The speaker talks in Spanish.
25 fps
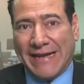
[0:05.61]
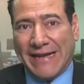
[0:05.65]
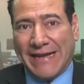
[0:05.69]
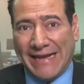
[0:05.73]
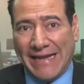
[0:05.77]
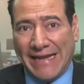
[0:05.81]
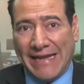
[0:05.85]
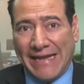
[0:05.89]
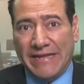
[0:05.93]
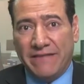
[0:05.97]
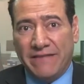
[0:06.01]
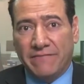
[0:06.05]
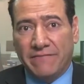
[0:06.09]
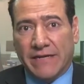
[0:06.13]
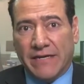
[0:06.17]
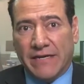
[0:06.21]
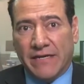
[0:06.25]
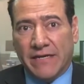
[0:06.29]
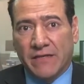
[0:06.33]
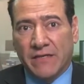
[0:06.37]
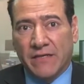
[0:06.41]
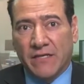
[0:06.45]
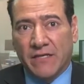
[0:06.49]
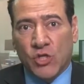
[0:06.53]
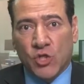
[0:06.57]
La libra
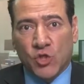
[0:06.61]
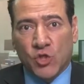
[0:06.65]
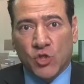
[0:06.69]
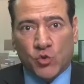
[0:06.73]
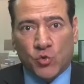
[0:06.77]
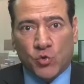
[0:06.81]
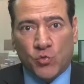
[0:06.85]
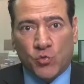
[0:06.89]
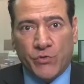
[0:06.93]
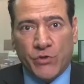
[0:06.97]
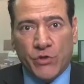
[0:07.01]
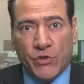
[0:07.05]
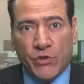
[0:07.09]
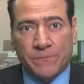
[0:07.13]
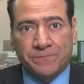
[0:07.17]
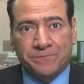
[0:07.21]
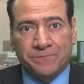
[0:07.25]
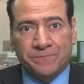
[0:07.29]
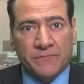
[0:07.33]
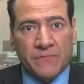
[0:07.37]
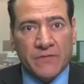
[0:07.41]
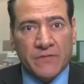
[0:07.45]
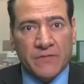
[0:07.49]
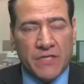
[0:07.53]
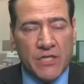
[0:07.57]
subió
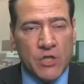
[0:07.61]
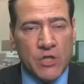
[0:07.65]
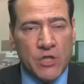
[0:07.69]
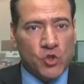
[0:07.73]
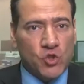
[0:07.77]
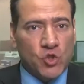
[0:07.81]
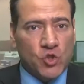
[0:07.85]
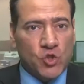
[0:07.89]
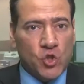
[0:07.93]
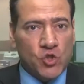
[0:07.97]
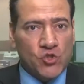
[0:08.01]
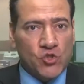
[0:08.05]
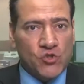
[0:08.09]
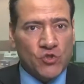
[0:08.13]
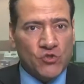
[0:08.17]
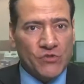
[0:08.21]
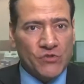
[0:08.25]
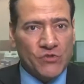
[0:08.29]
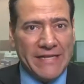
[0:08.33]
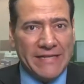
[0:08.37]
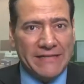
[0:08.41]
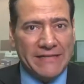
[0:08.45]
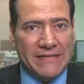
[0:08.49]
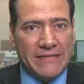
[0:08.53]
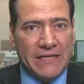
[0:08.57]
y los costos
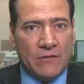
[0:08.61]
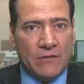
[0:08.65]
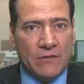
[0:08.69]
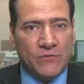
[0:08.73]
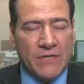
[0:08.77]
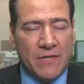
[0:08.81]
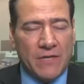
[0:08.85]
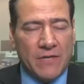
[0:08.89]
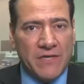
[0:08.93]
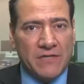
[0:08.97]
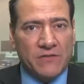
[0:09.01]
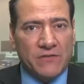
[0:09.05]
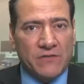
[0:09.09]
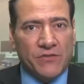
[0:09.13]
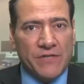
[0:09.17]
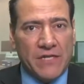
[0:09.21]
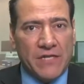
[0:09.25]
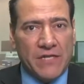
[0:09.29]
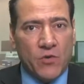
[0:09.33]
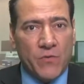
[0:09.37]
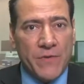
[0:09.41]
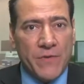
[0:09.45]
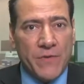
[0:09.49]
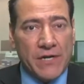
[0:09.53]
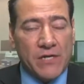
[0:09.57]
de endeudamiento del
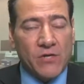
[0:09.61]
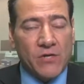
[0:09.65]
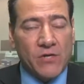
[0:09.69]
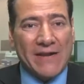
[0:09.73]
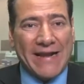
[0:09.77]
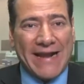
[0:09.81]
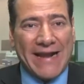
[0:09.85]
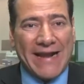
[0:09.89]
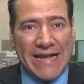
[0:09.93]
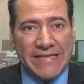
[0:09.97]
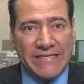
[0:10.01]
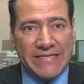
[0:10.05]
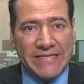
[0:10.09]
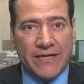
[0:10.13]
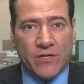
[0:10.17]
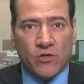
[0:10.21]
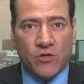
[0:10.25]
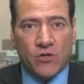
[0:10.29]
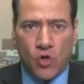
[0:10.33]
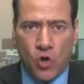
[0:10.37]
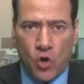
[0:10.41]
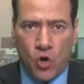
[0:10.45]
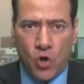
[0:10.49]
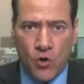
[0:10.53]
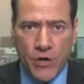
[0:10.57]
gobierno
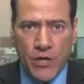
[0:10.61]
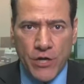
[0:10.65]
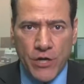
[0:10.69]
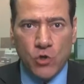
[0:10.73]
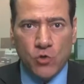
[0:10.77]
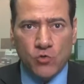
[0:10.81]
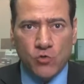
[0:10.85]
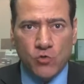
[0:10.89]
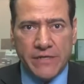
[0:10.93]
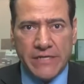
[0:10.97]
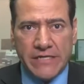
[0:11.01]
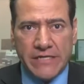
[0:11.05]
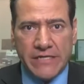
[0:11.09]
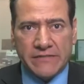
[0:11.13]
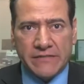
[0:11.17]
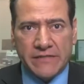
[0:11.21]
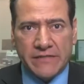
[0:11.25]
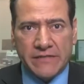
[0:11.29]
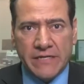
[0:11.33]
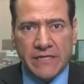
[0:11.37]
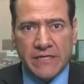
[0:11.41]
cayeron hoy lunes,